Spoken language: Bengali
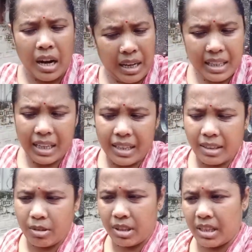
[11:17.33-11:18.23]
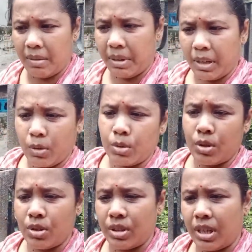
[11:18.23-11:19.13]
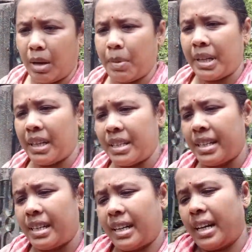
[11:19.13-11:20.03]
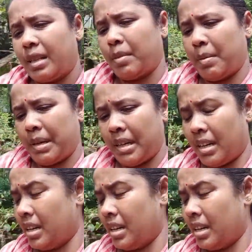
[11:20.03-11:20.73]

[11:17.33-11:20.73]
আলাদা আলাদা করে দিলাম কেন খুচরো যদি না পায় তাহলে ছেলেটা খেতে পাবে না